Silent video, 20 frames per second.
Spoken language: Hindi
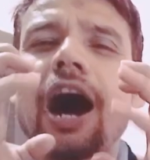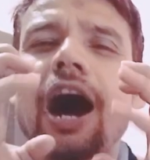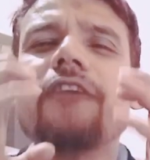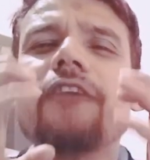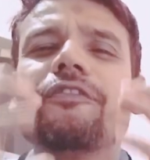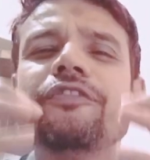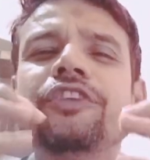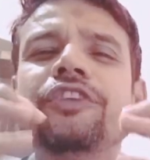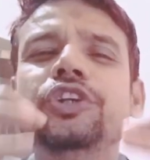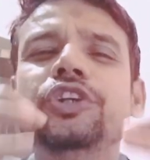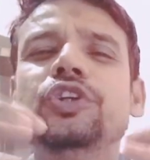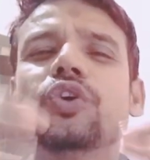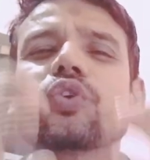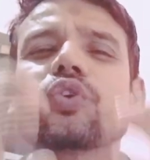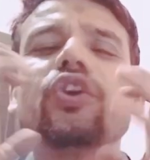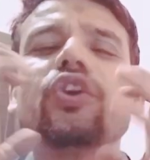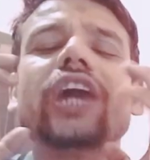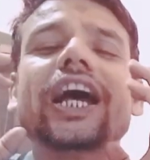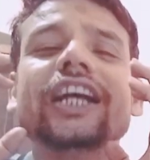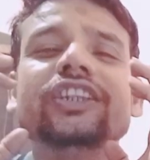आप वीडियो
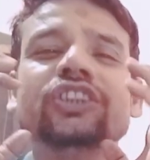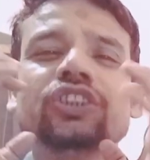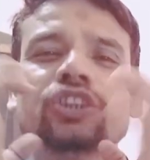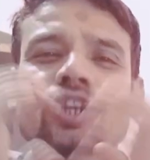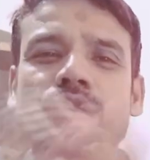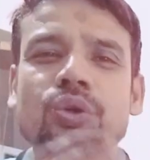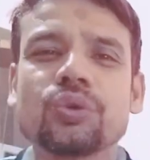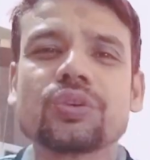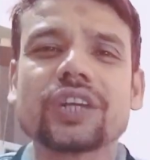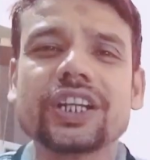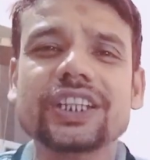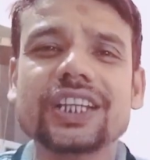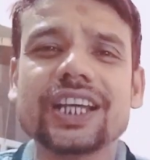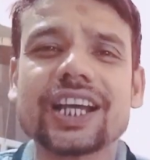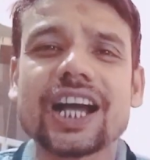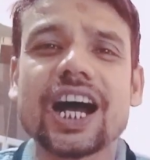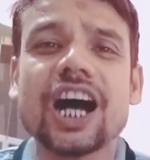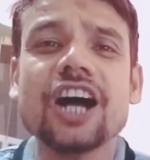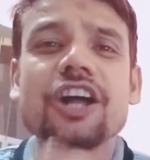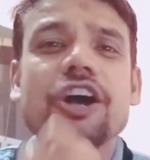को लाइक जरूर
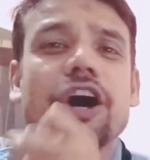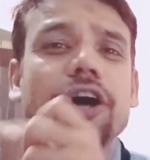करिएगा